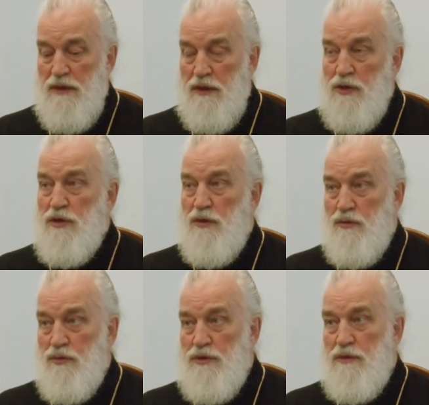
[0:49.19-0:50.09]
нежели
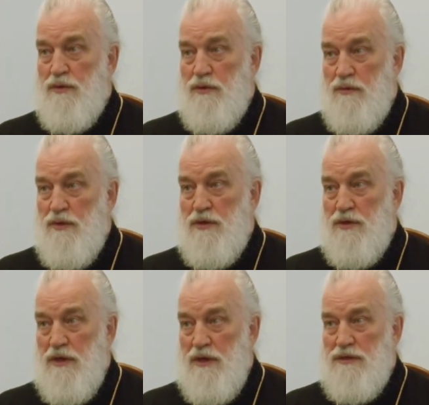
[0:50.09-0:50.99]
он будет потом
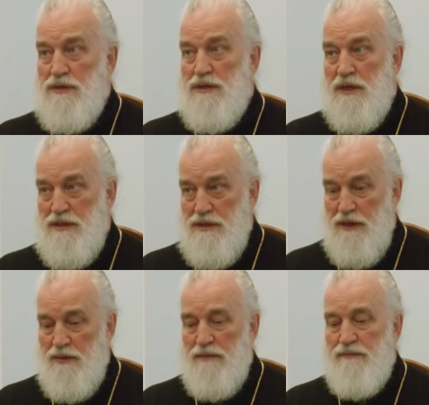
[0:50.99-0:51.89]
разжигаться
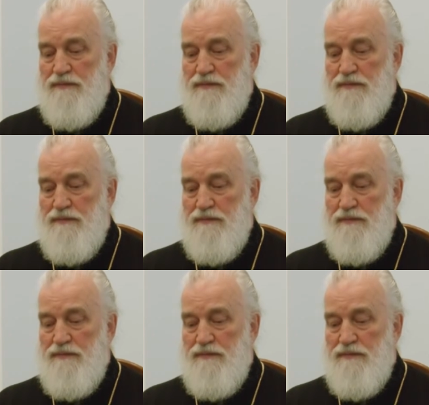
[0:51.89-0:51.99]
страстями.